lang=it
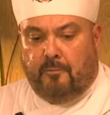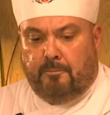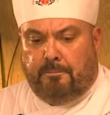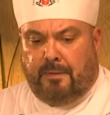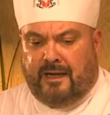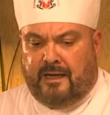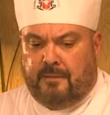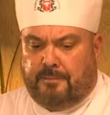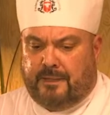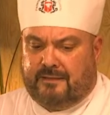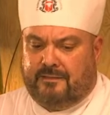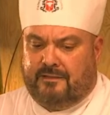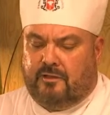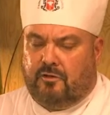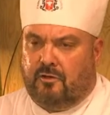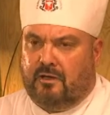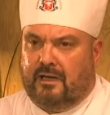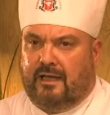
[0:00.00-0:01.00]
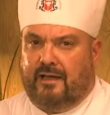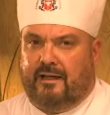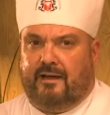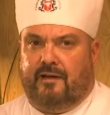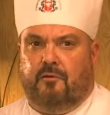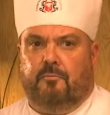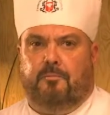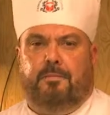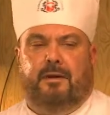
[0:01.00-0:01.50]
un pane particolare,
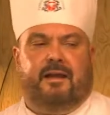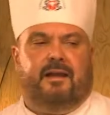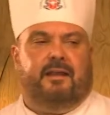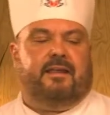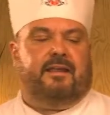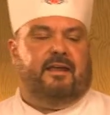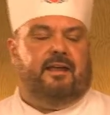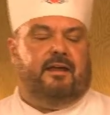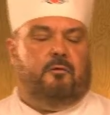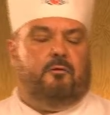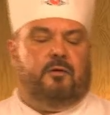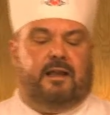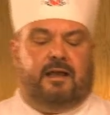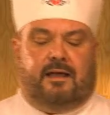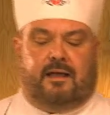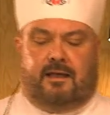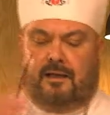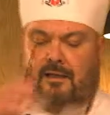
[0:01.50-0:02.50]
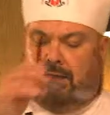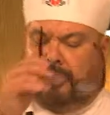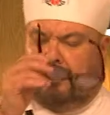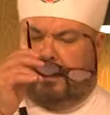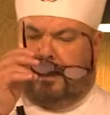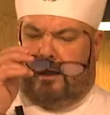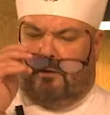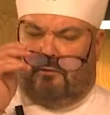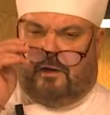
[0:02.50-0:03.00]
è un pane che ha una,
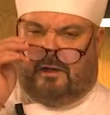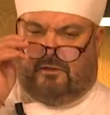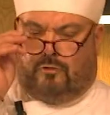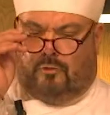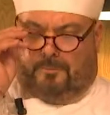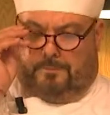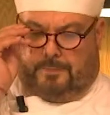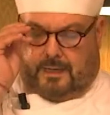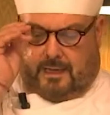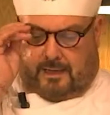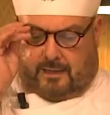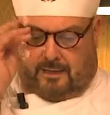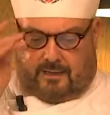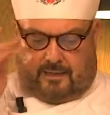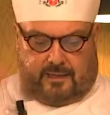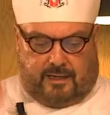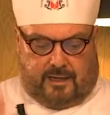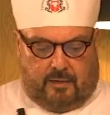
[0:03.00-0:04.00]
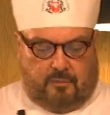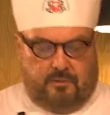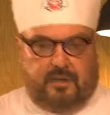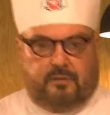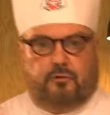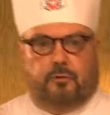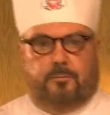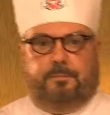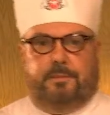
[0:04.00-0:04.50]
ha una, doppia, ha una
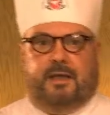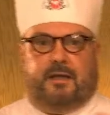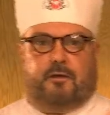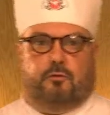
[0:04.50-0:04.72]
doppia